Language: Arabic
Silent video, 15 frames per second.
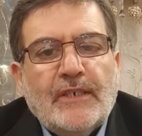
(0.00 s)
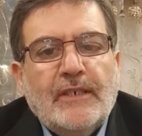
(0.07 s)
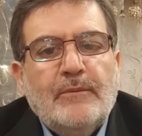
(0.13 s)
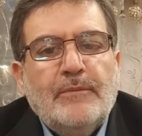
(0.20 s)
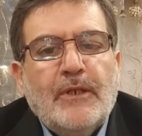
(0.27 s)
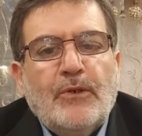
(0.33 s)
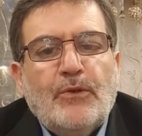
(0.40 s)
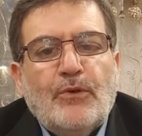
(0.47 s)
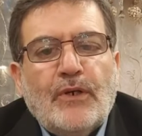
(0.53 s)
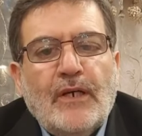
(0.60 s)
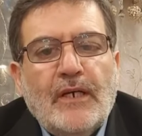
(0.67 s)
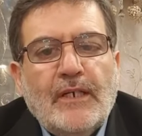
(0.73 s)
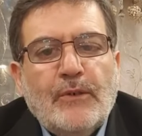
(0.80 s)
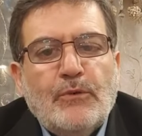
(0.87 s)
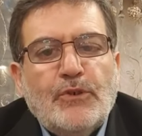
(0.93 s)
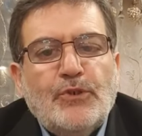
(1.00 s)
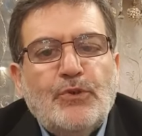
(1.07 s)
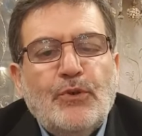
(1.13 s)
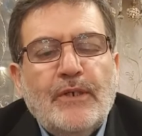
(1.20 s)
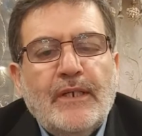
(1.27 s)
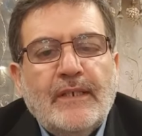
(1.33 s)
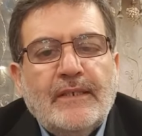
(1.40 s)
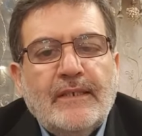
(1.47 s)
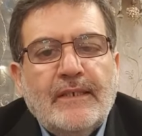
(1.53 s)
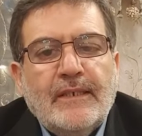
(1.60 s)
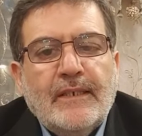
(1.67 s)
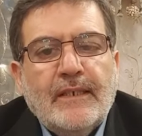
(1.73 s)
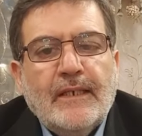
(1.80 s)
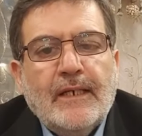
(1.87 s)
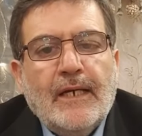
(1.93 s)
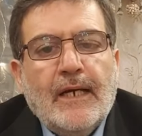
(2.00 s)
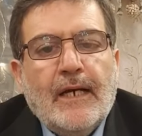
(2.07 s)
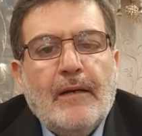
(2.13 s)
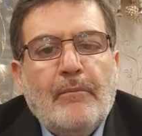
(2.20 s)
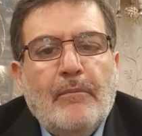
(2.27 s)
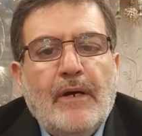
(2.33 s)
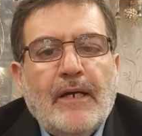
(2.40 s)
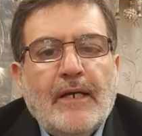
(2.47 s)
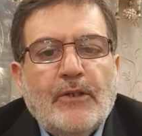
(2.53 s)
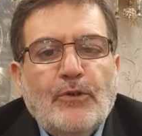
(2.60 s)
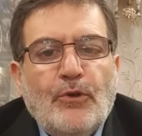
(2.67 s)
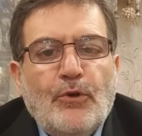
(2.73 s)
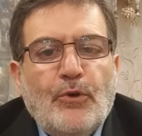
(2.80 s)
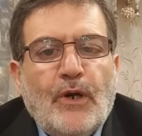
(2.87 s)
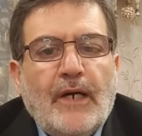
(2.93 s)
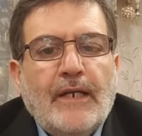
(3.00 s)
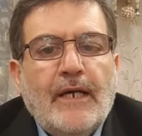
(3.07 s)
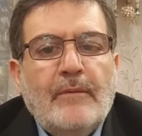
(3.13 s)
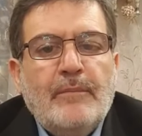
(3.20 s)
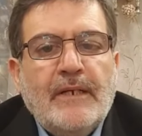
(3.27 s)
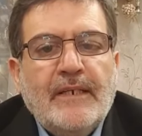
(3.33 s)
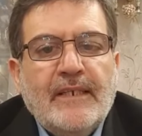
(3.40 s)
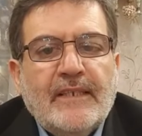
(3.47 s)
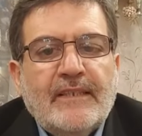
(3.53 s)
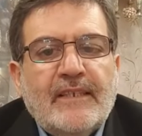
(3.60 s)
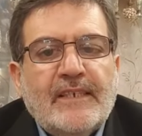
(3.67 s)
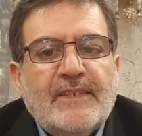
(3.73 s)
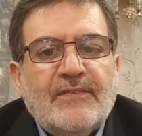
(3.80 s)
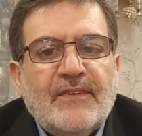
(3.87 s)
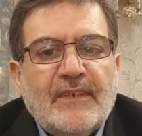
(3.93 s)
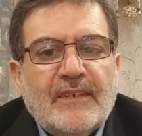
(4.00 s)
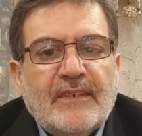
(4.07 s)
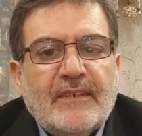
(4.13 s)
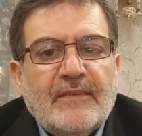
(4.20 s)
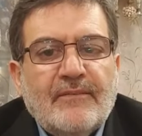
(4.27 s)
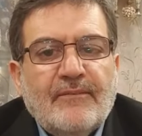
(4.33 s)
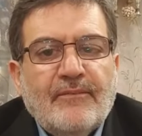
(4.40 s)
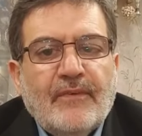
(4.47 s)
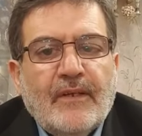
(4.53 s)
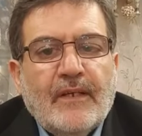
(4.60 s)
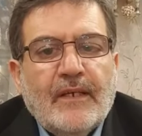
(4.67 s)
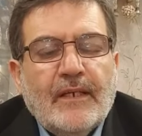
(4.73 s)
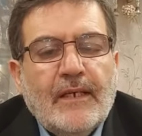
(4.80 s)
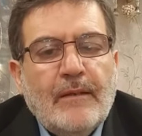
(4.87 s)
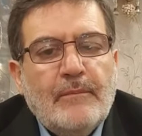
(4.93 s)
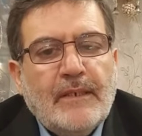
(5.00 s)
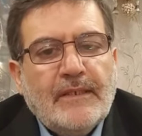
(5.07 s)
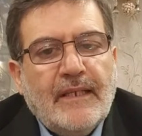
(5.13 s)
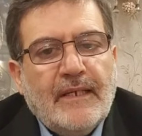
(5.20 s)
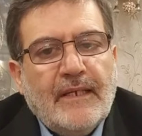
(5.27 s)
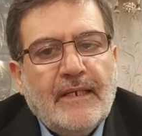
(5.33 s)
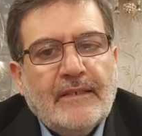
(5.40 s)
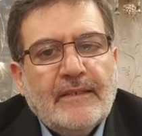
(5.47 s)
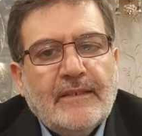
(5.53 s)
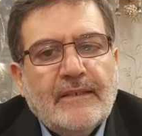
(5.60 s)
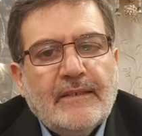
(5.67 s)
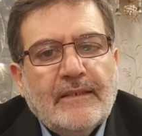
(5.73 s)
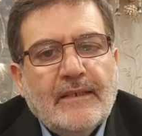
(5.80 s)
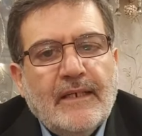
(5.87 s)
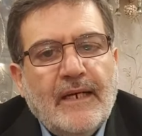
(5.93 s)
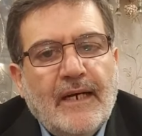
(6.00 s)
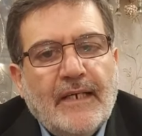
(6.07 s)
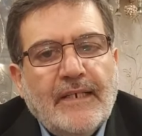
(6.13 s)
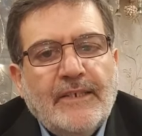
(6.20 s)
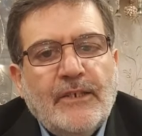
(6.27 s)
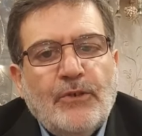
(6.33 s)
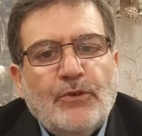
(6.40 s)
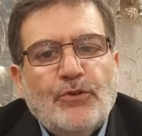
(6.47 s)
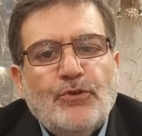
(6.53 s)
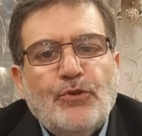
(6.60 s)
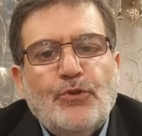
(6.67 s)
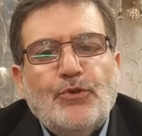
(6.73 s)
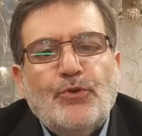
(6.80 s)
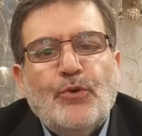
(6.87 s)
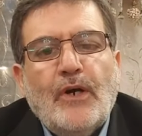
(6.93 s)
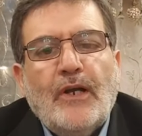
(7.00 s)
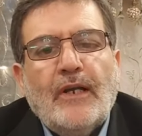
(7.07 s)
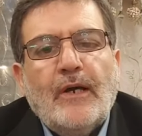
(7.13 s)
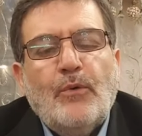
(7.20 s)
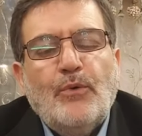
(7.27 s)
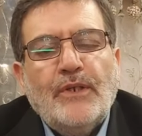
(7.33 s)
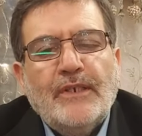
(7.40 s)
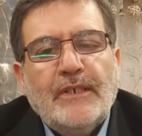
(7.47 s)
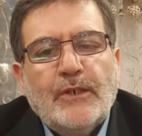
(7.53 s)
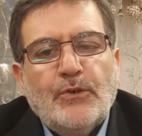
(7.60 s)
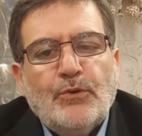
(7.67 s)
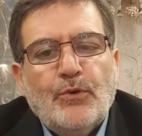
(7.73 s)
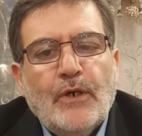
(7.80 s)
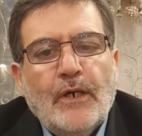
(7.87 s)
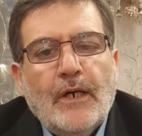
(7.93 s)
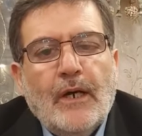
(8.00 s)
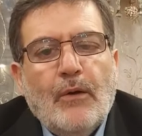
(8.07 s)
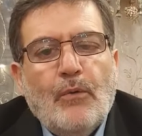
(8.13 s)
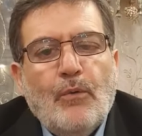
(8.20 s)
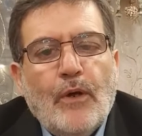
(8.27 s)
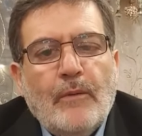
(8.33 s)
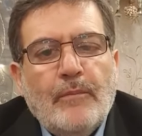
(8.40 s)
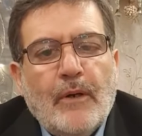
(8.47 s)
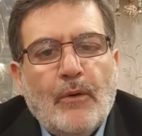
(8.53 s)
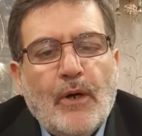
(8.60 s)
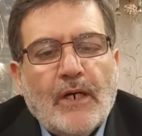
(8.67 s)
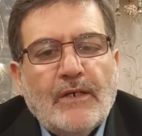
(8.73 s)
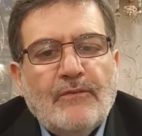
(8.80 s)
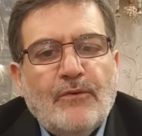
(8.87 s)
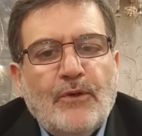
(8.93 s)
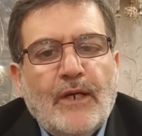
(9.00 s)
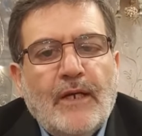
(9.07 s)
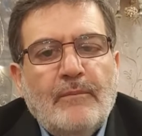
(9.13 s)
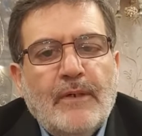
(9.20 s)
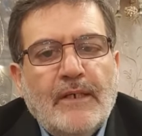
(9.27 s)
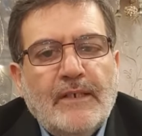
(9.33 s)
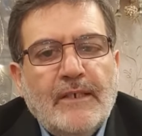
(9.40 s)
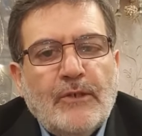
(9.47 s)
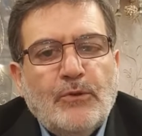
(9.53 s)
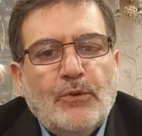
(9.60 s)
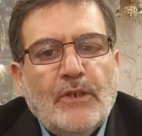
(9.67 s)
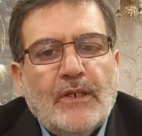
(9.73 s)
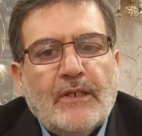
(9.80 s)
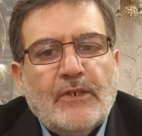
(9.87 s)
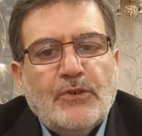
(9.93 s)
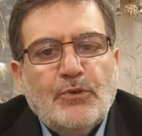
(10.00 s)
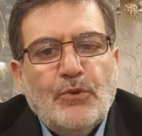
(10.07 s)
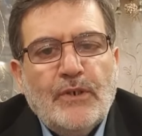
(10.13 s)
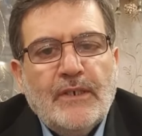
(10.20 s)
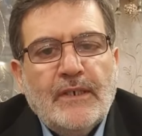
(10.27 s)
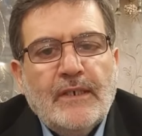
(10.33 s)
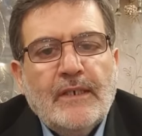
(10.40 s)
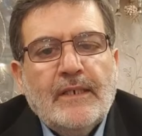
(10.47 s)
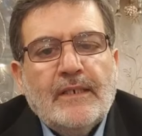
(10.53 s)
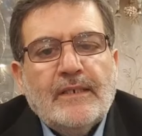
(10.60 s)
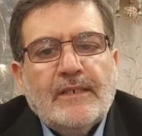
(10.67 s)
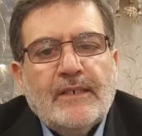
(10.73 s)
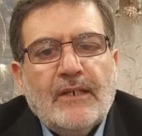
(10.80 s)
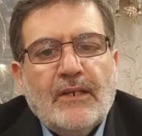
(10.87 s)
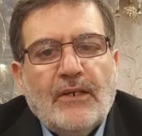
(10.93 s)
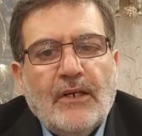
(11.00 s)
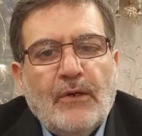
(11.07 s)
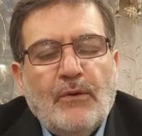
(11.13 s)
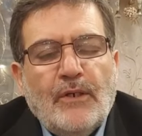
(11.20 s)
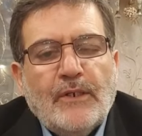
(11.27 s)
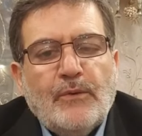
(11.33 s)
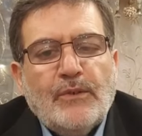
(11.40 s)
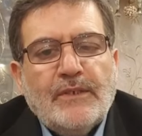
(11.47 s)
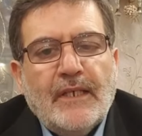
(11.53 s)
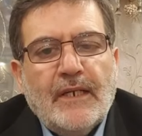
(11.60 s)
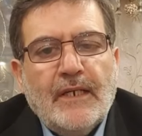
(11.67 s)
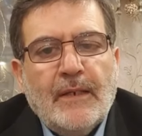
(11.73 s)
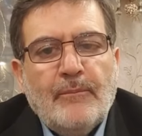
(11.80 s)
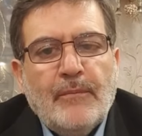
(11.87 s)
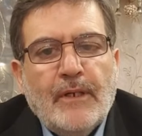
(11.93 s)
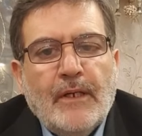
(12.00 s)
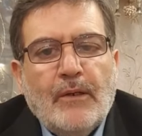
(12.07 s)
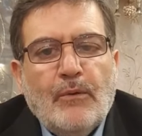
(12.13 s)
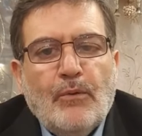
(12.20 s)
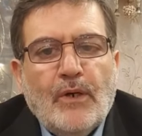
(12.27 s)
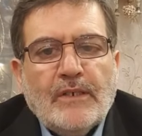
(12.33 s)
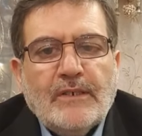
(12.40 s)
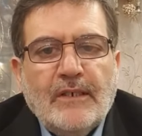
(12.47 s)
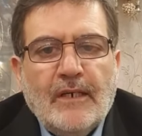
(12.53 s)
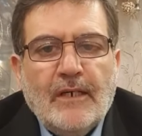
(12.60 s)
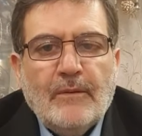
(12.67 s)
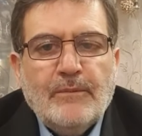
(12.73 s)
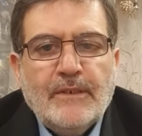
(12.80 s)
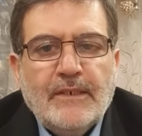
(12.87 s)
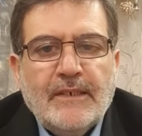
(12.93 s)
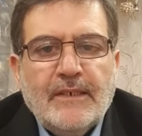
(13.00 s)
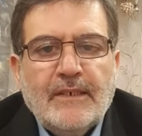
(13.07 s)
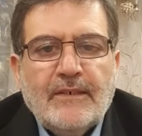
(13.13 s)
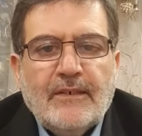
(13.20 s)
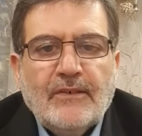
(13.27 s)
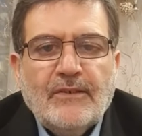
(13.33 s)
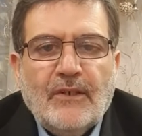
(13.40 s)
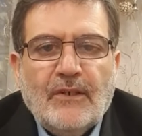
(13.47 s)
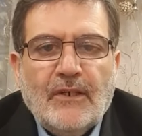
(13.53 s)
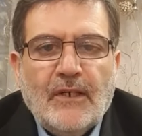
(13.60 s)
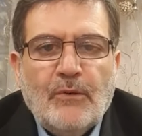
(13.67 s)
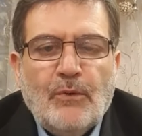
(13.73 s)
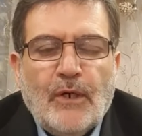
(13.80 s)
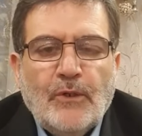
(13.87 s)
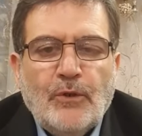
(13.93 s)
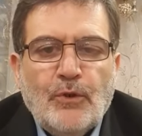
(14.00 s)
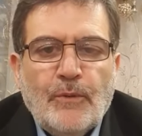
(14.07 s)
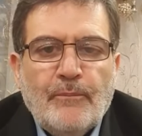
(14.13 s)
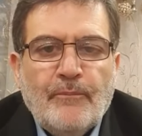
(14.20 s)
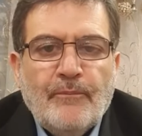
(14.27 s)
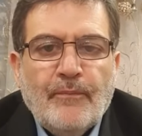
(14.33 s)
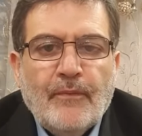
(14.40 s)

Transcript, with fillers: من القرآن والسنة ما يدل على منع التصفيق كما دلت عليه النصوص القولية والمواقف العملية للرسول صلى الله عليه وسلم وأصحابه رضي الله عنهم